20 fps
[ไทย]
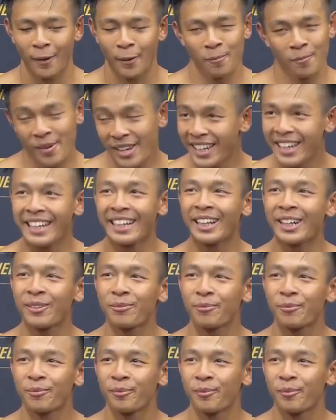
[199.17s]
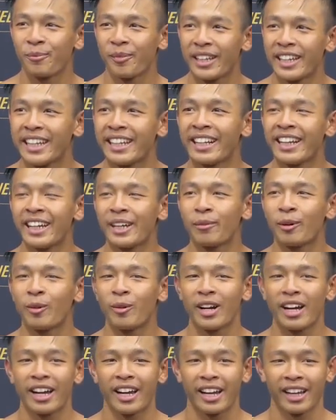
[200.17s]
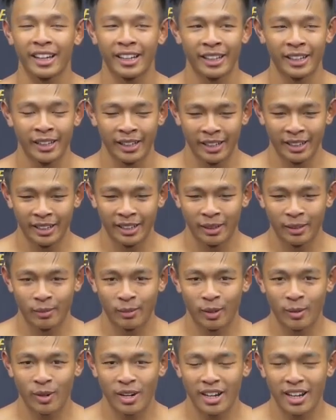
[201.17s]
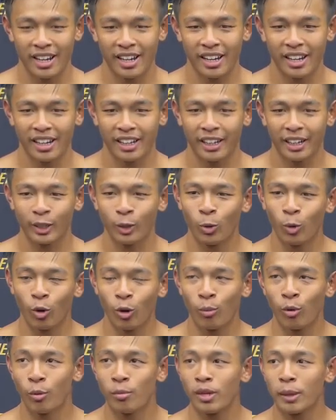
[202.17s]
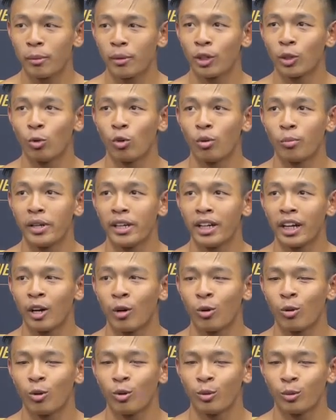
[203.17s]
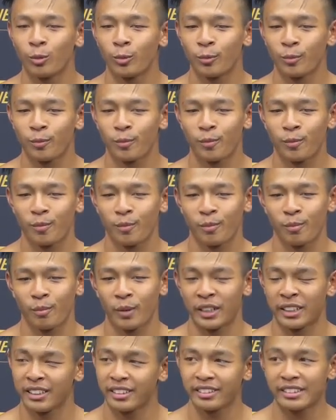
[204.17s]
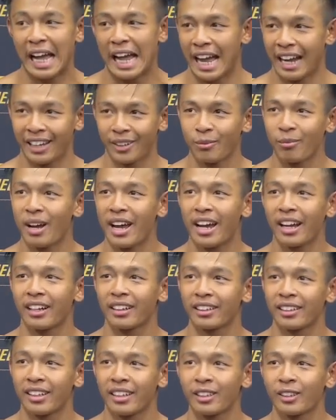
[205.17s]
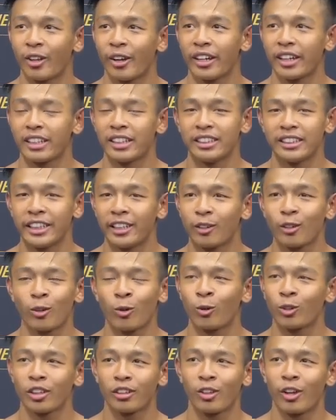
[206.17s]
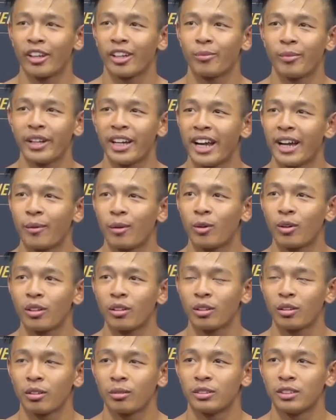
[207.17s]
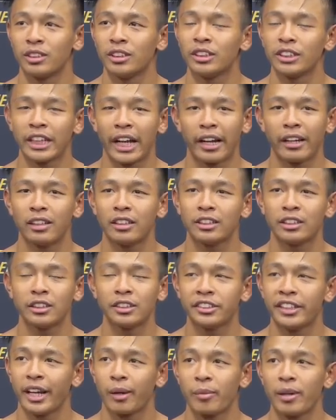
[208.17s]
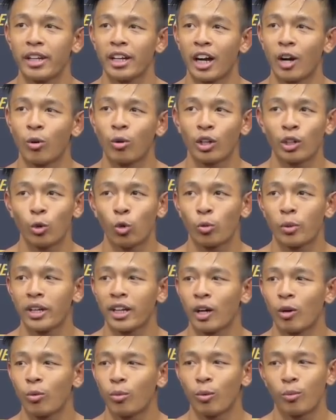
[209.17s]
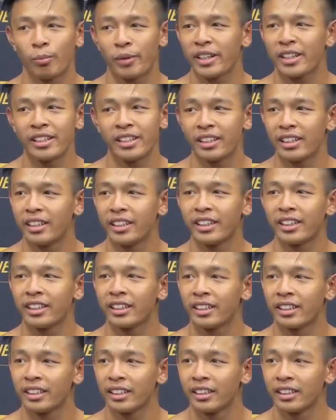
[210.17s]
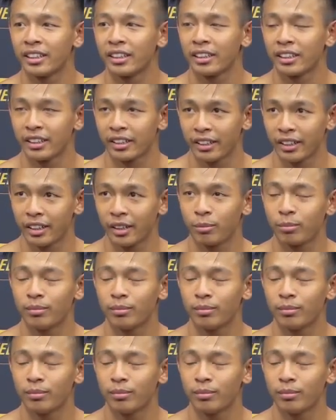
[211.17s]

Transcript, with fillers: ไม่คิดครับ ไม่คิดเลย เพราะว่าเพราะว่ากระดูกของผมกับกระดูกของพี่เขามันต่างกันมาก ถ้าต่อยกันจริงๆ ก็คงจะต่อยกันไม่ได้ เพราะ ชื่อชั้นชื่อเสียงพี่เขากระดูกพี่เขาผมไม่ถึงเลย แต่